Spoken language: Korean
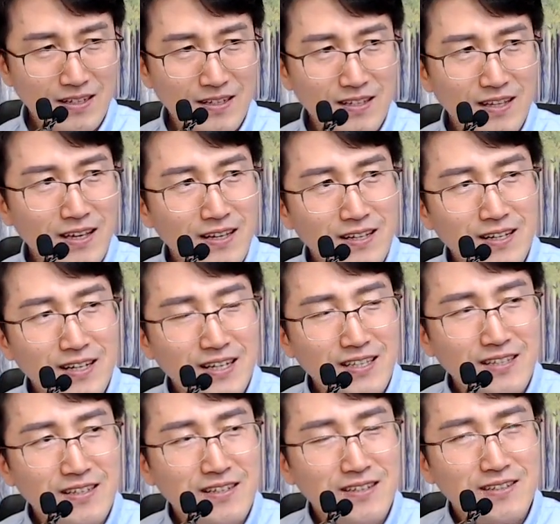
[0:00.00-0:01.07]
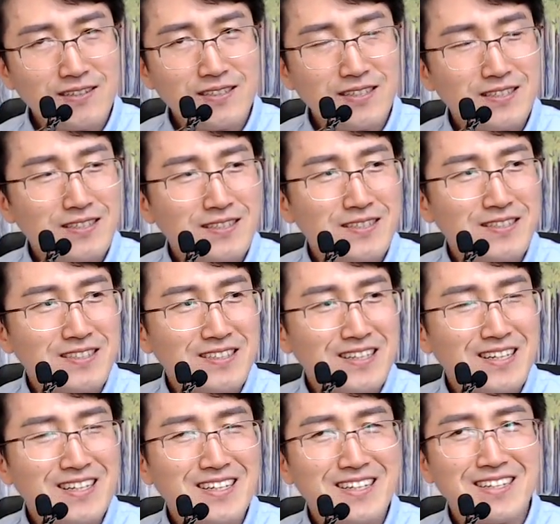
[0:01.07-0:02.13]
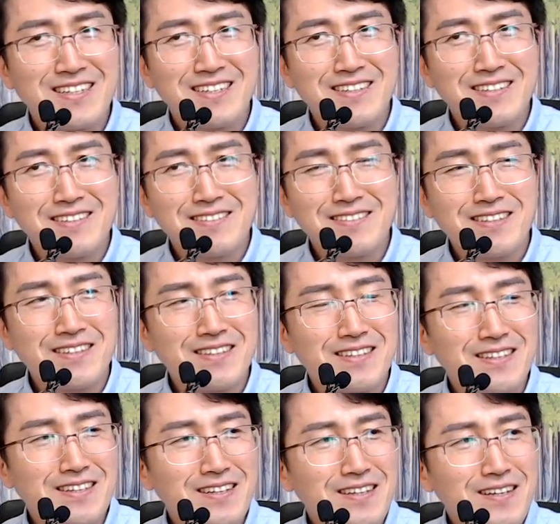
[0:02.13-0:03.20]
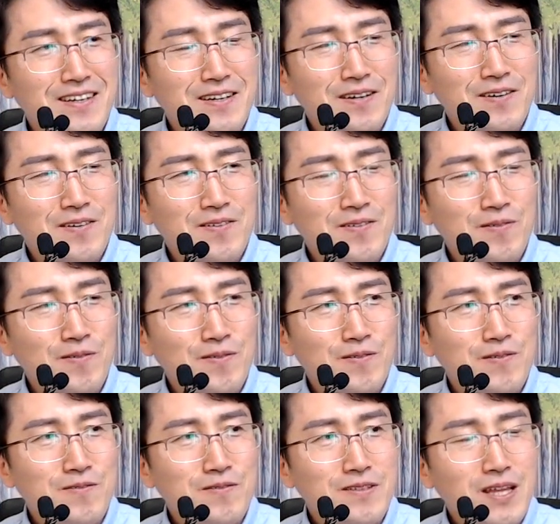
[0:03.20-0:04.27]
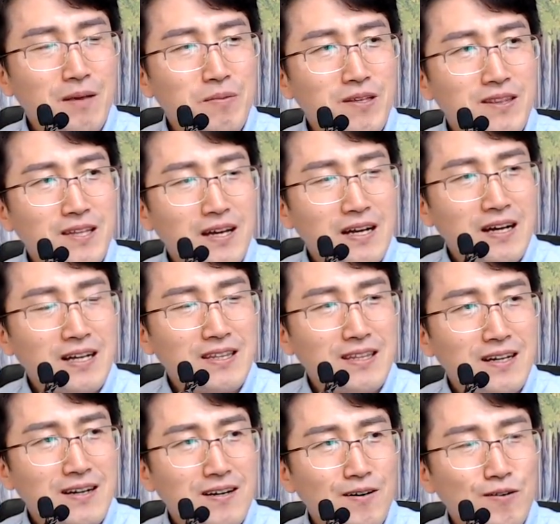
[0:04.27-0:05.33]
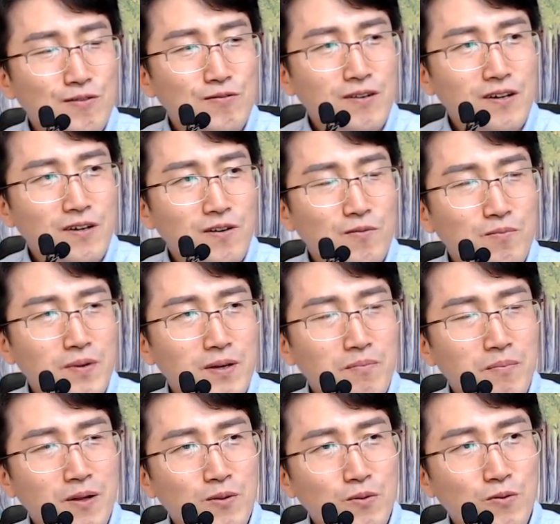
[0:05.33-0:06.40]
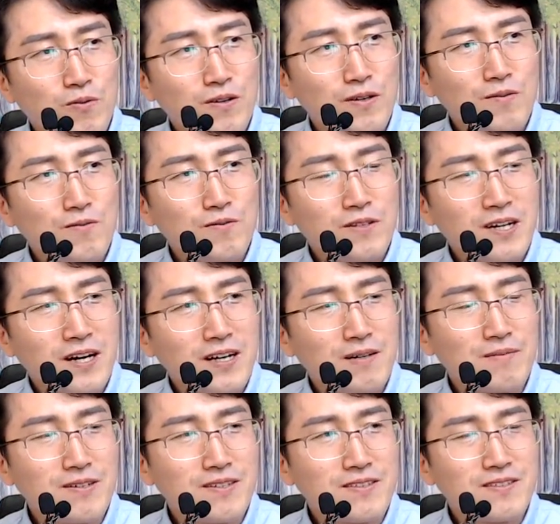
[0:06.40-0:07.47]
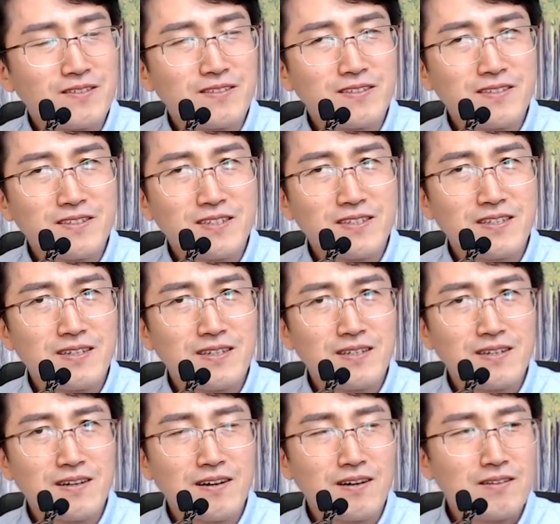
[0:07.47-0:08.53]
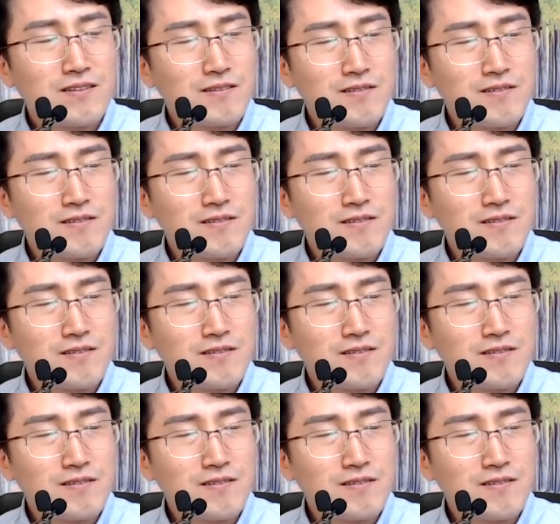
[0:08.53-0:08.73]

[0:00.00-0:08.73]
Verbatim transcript: 이게 일간이 근이 있어서 그런가? 근데 내비 따라 갔다가 엉뚱한 길로 뺑뺑 도는 경우들이 가끔 있거든요. 아